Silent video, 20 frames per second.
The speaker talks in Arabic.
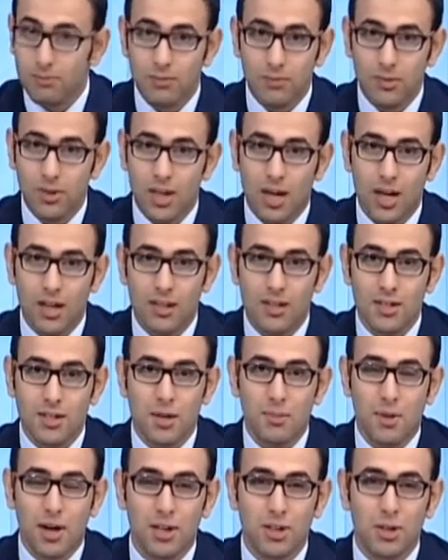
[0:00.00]
يعني
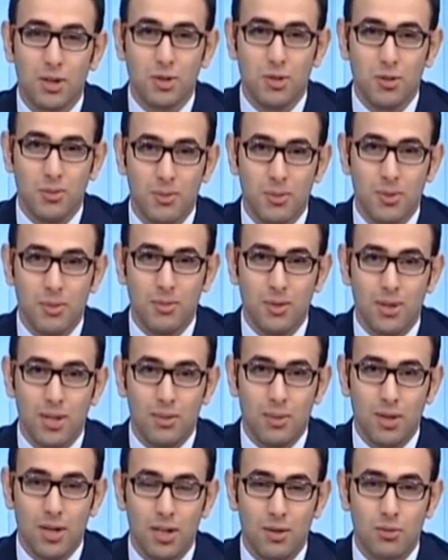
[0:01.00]
زي ما حضراتكم
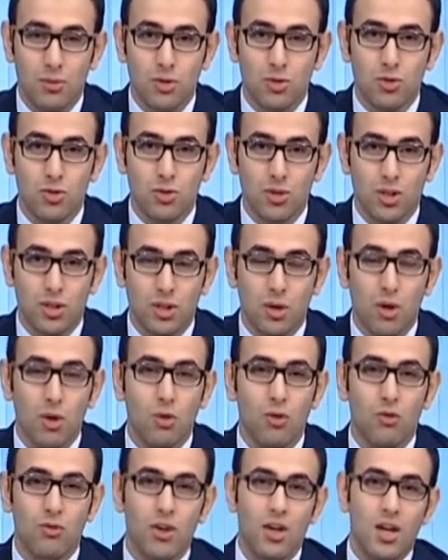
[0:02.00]
متابعين منذ
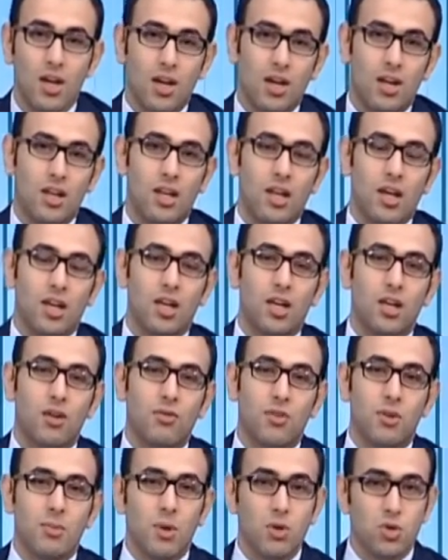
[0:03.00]
التوقف الاخير
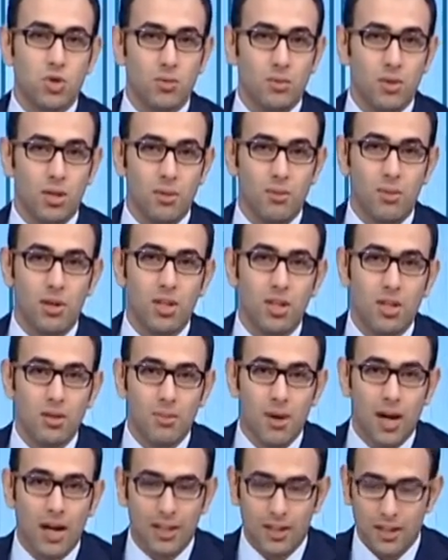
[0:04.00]
في الموسم الماضي
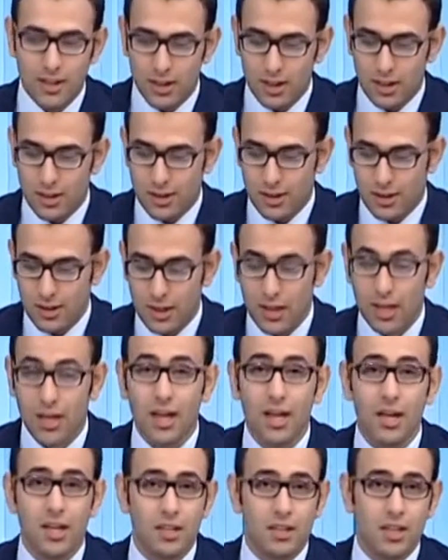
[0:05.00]
بعد
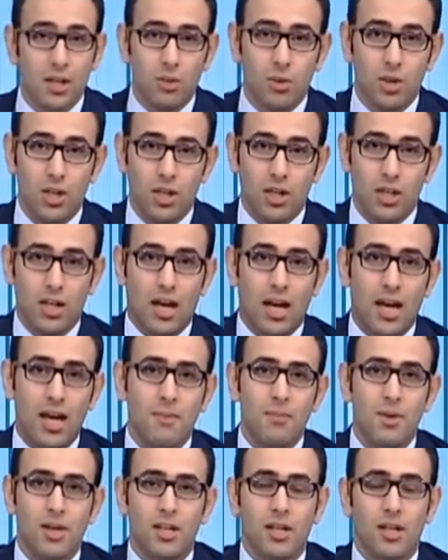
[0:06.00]
الغاء الدوري
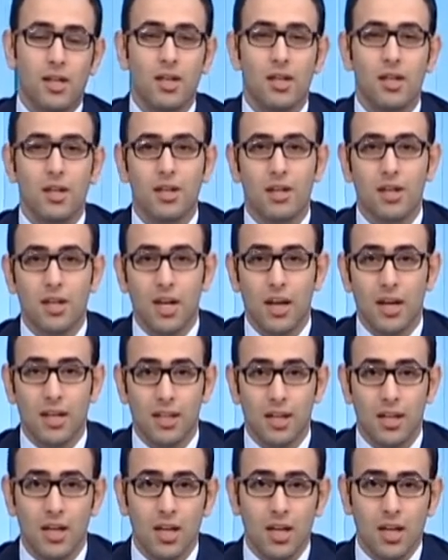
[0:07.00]
العام احنا
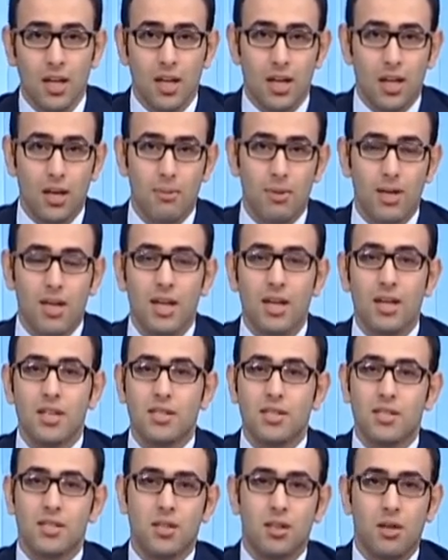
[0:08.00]
رجعنا
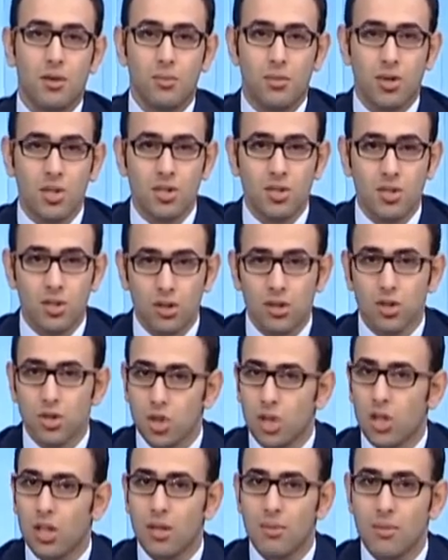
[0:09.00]
بكاس مصر ان
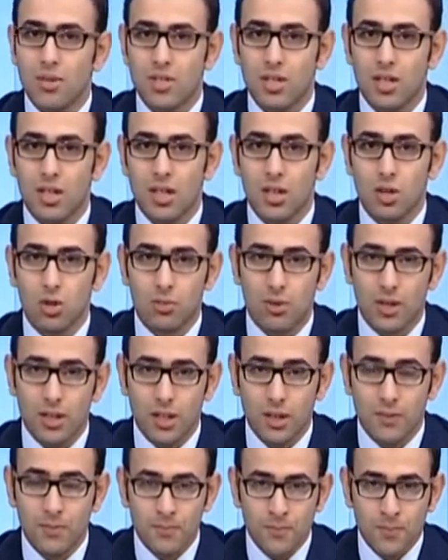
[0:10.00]
شاء الله باذن الله تبقى
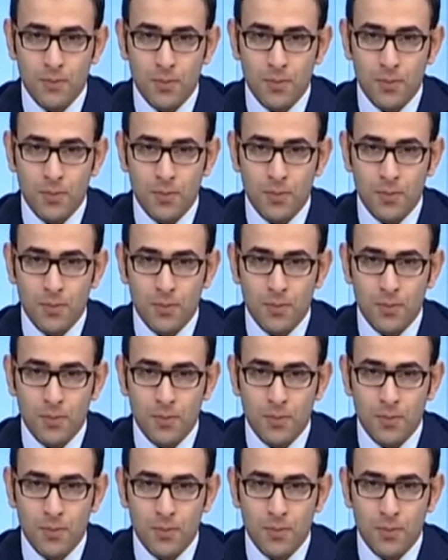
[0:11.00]
دي